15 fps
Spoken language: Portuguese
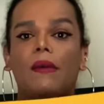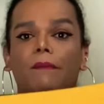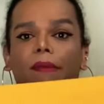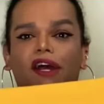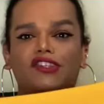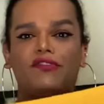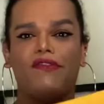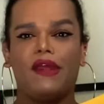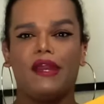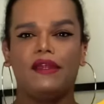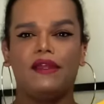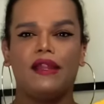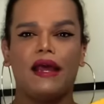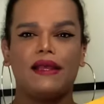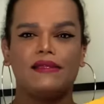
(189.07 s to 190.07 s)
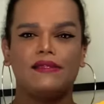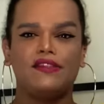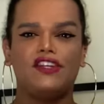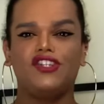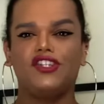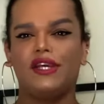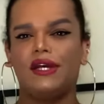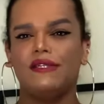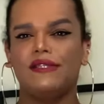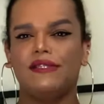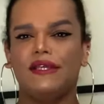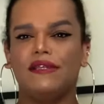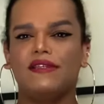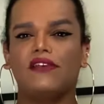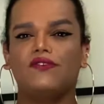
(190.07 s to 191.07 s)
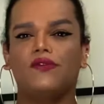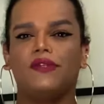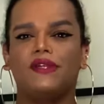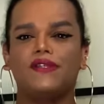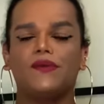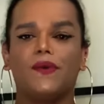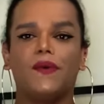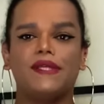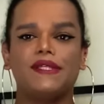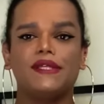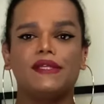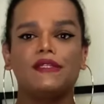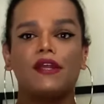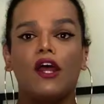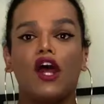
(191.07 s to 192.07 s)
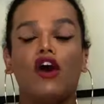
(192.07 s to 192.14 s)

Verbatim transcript: Mas diferente das t-shirtzinhas e as outras coisas.